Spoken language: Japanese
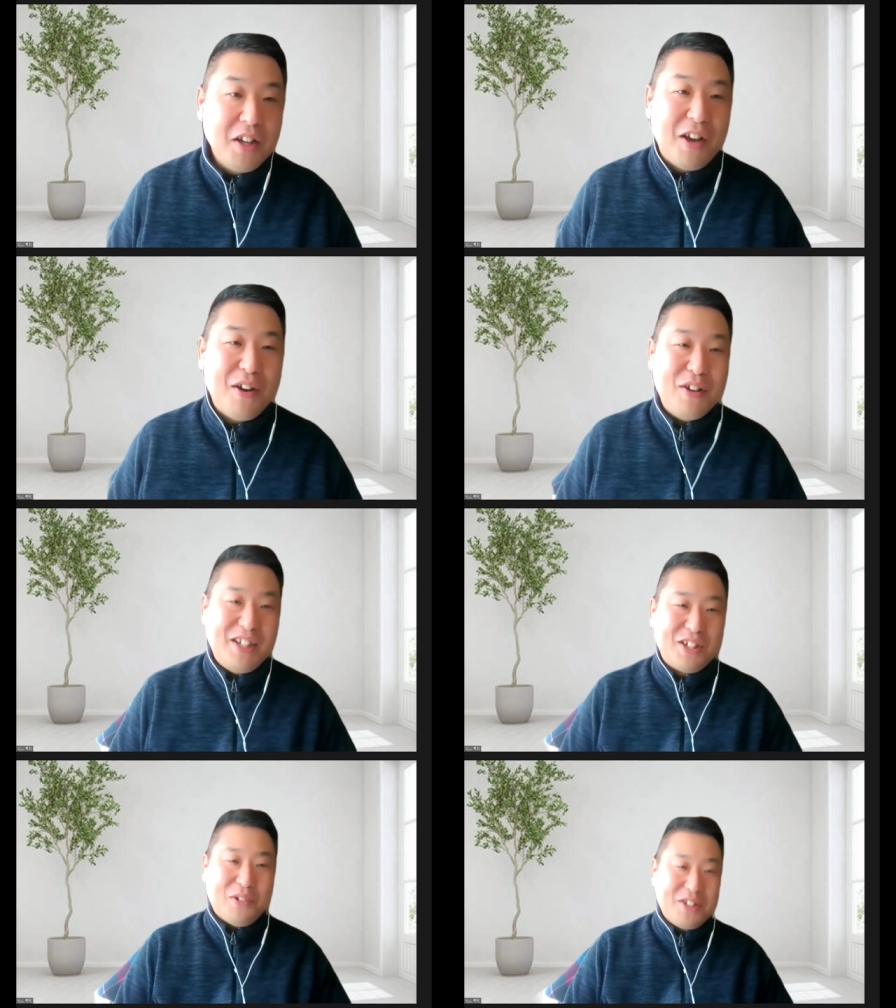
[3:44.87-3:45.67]
いうふうに
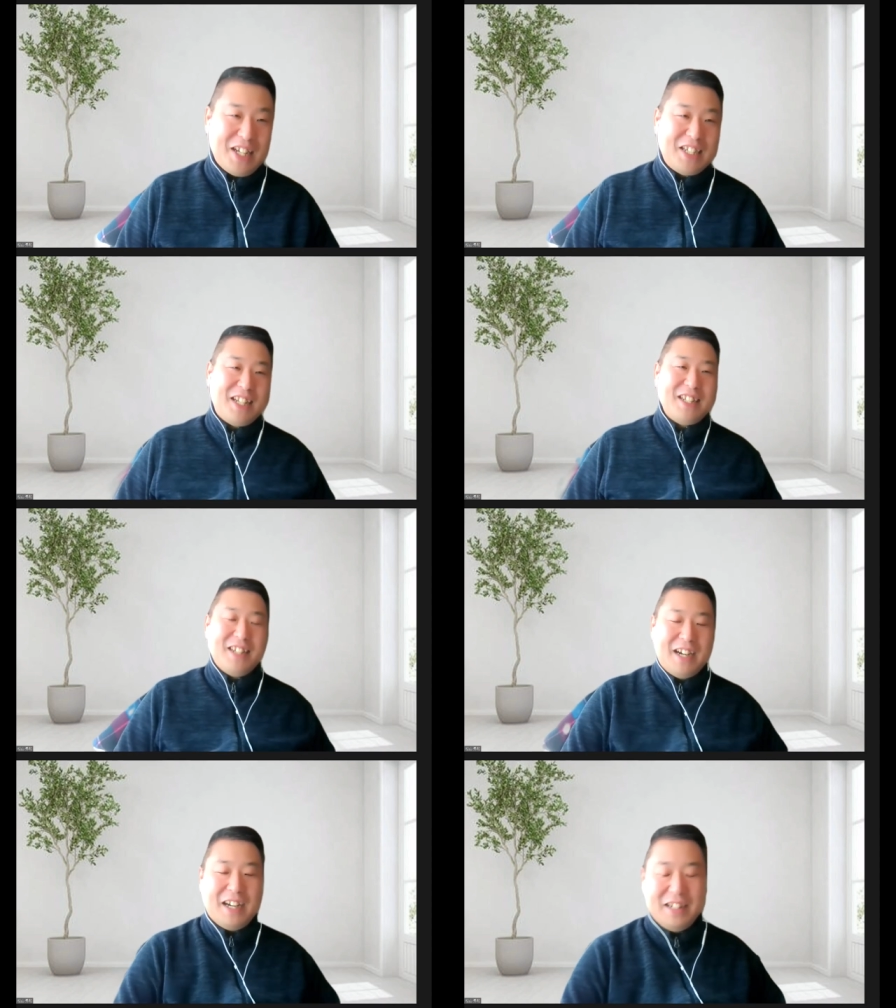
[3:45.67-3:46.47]
ちょっとお伝えしたんです
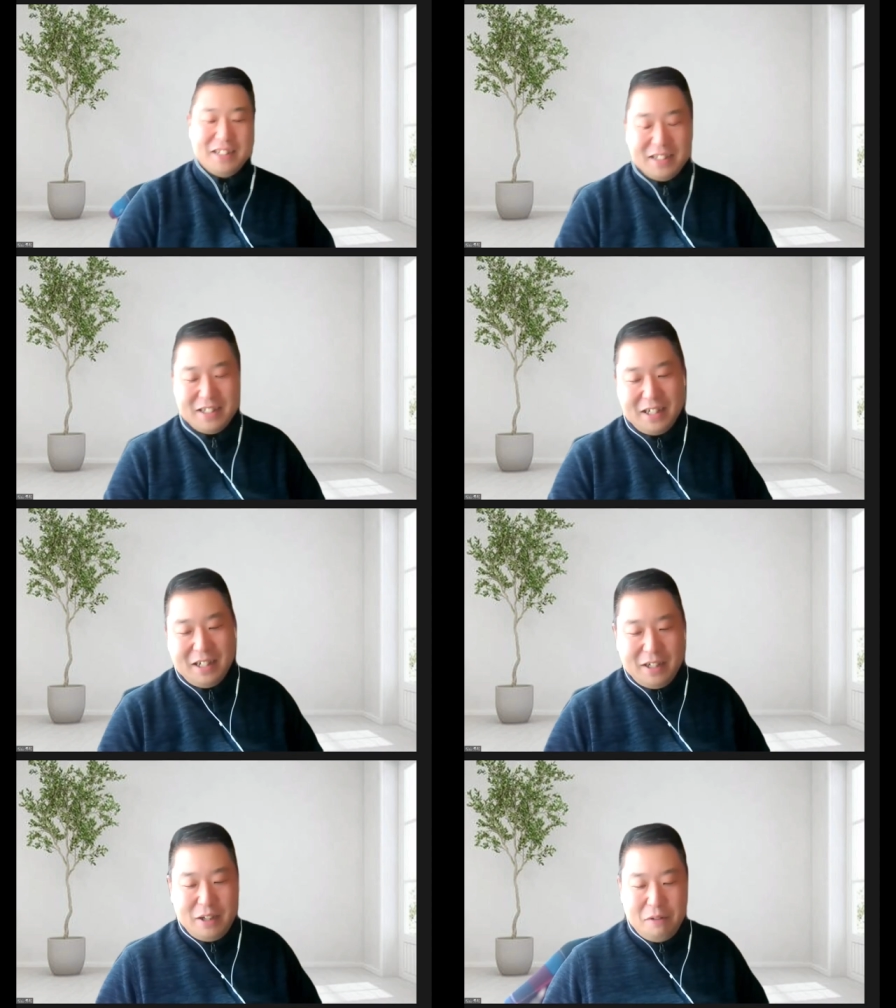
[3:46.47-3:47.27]
が、えー、